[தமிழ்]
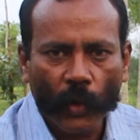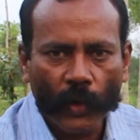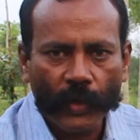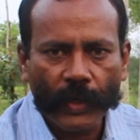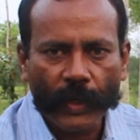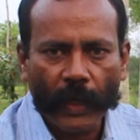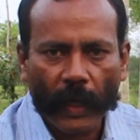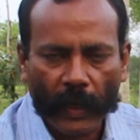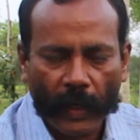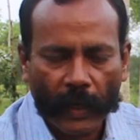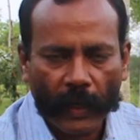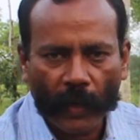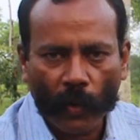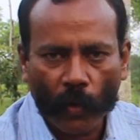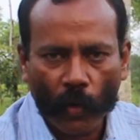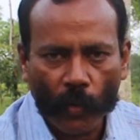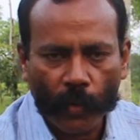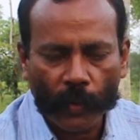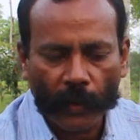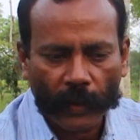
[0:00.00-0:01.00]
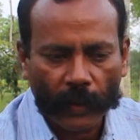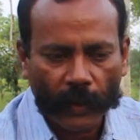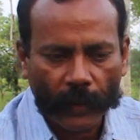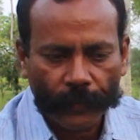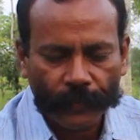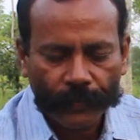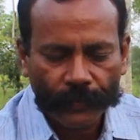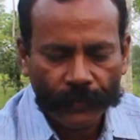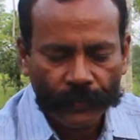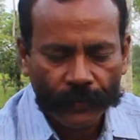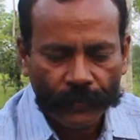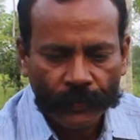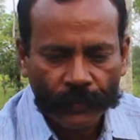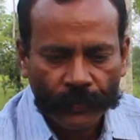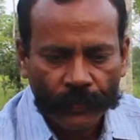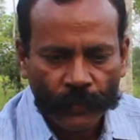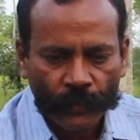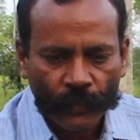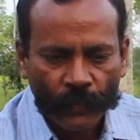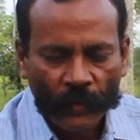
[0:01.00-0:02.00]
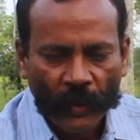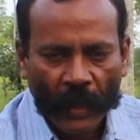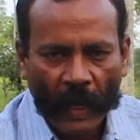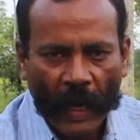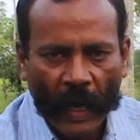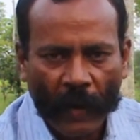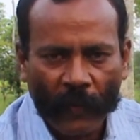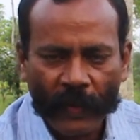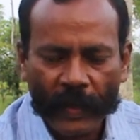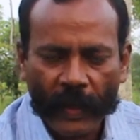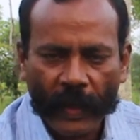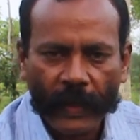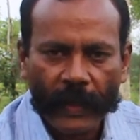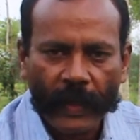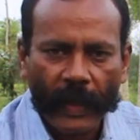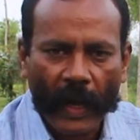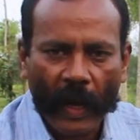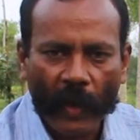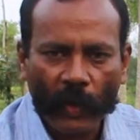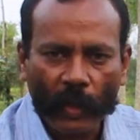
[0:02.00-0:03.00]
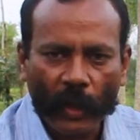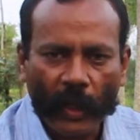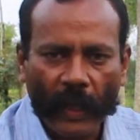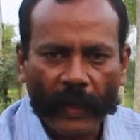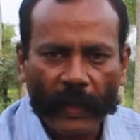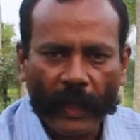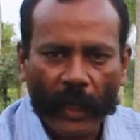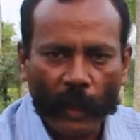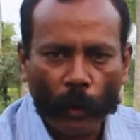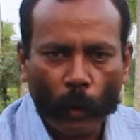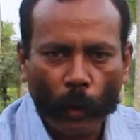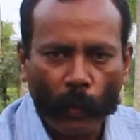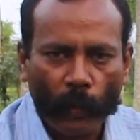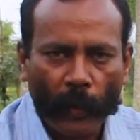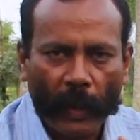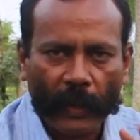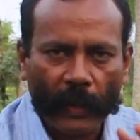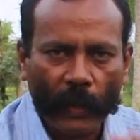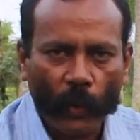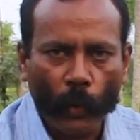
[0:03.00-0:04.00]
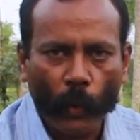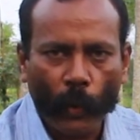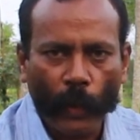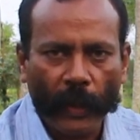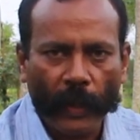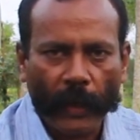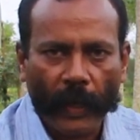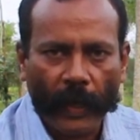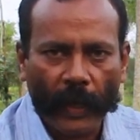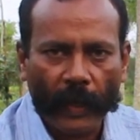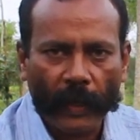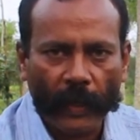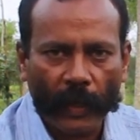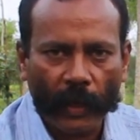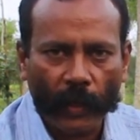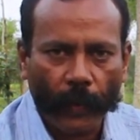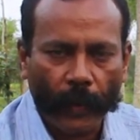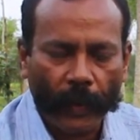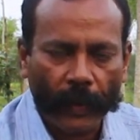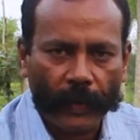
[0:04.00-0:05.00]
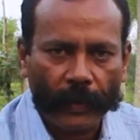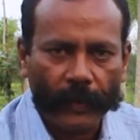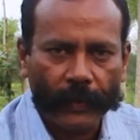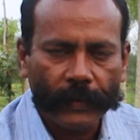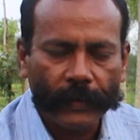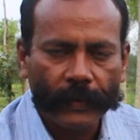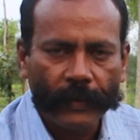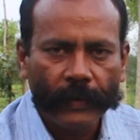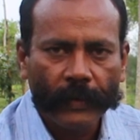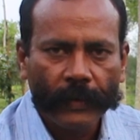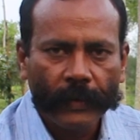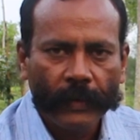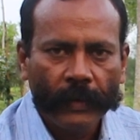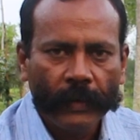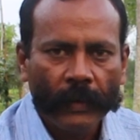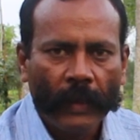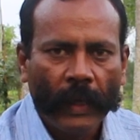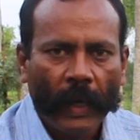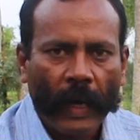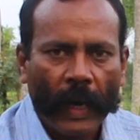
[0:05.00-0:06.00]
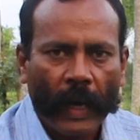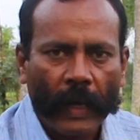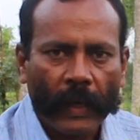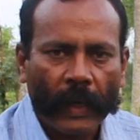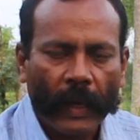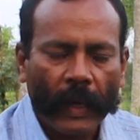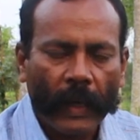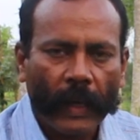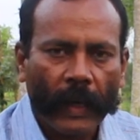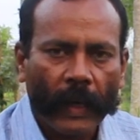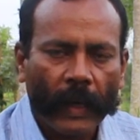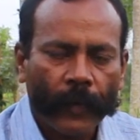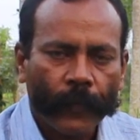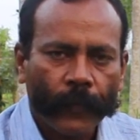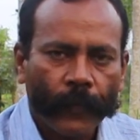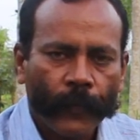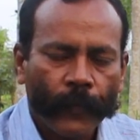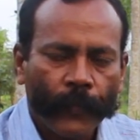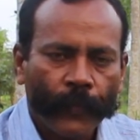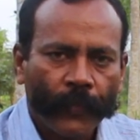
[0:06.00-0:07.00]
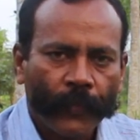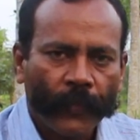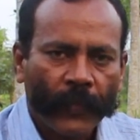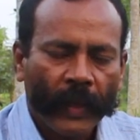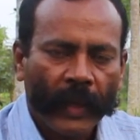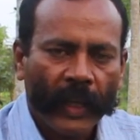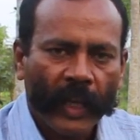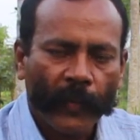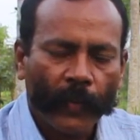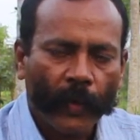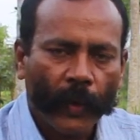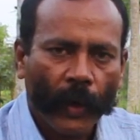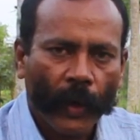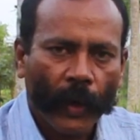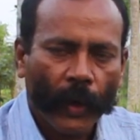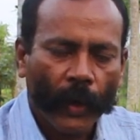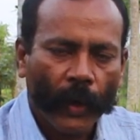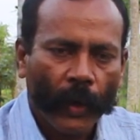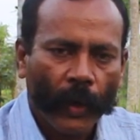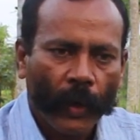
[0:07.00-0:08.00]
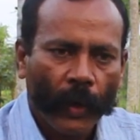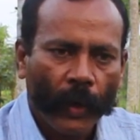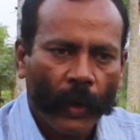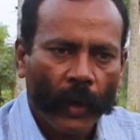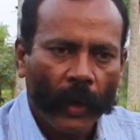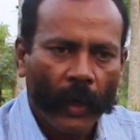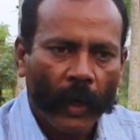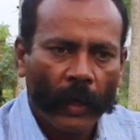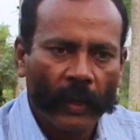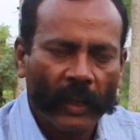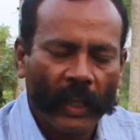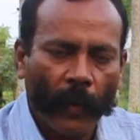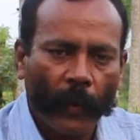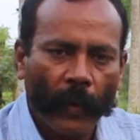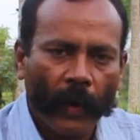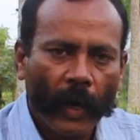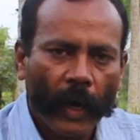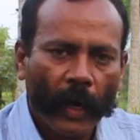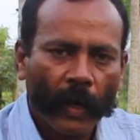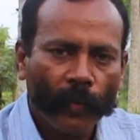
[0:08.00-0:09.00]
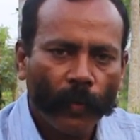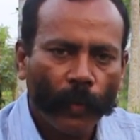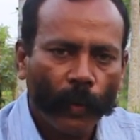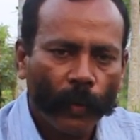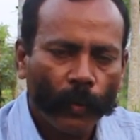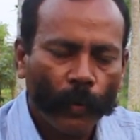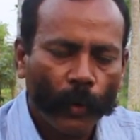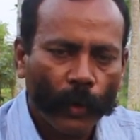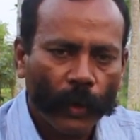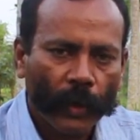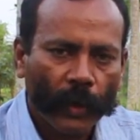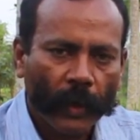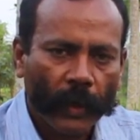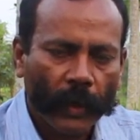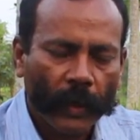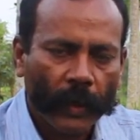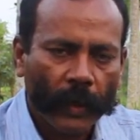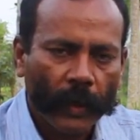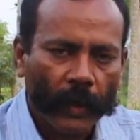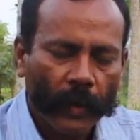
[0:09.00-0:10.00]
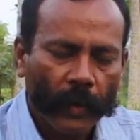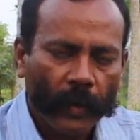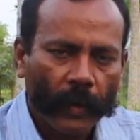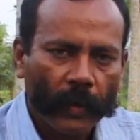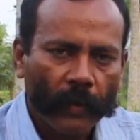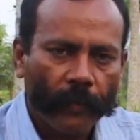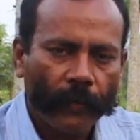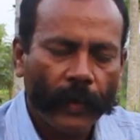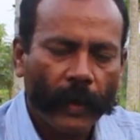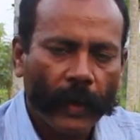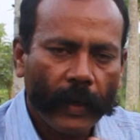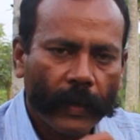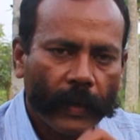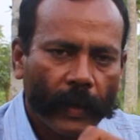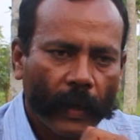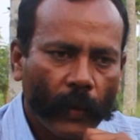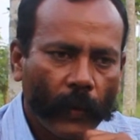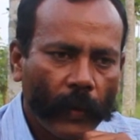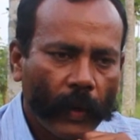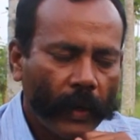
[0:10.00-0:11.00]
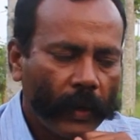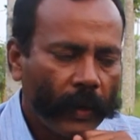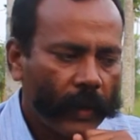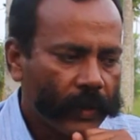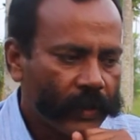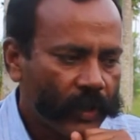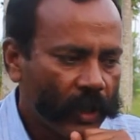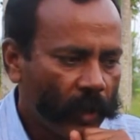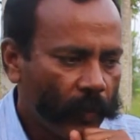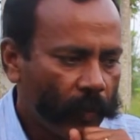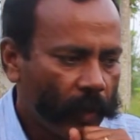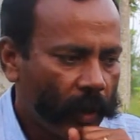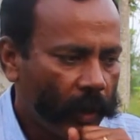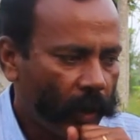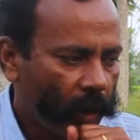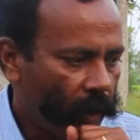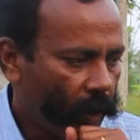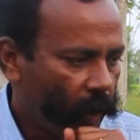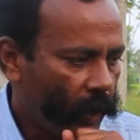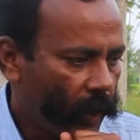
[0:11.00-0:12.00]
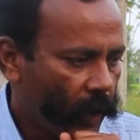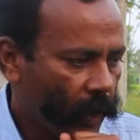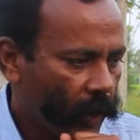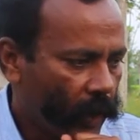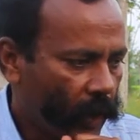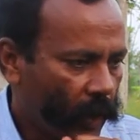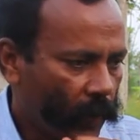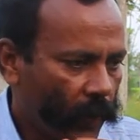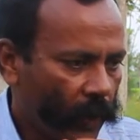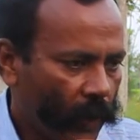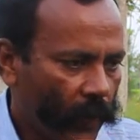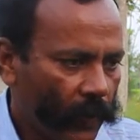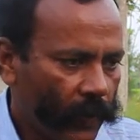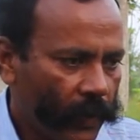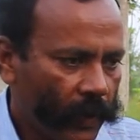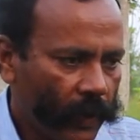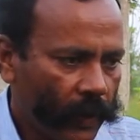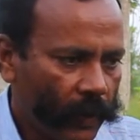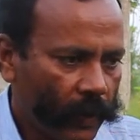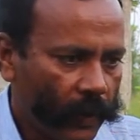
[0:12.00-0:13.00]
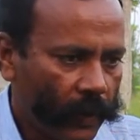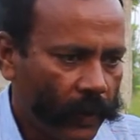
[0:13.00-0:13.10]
ஜோசிக்காரனை நீங்கள் கூப்பிடுங்க அவன் எங்கேயாவது எங்கேயாவது ஒரு மரத்தை ஊனிருக்கானான்னு கேட்டு பாருங்கள் அதனால் இப்போ தமிழ்நாடு மு முழுக்க இந்த வேலி கருவேலுங்கிற சீம கருவேலை வந்து